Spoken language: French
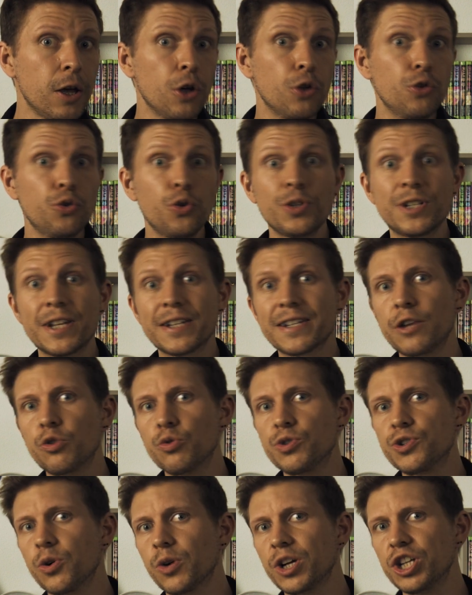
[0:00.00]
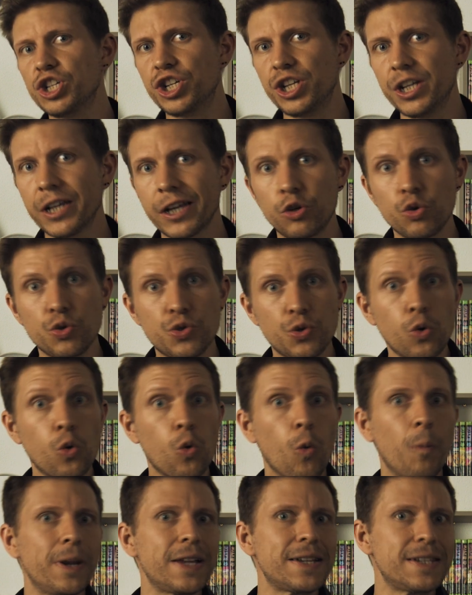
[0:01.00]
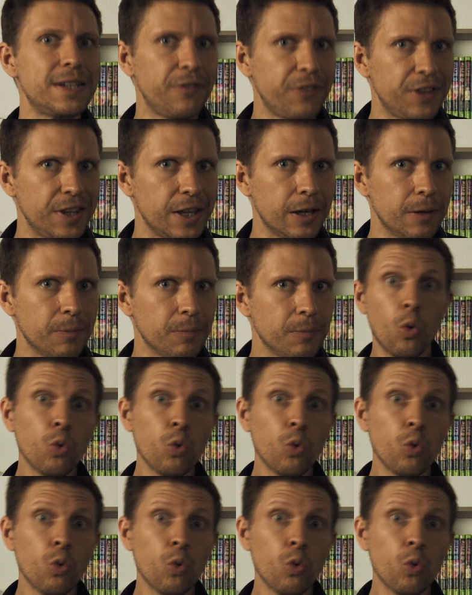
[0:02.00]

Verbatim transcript: ne cessera de s'enrichir et de se complexifier.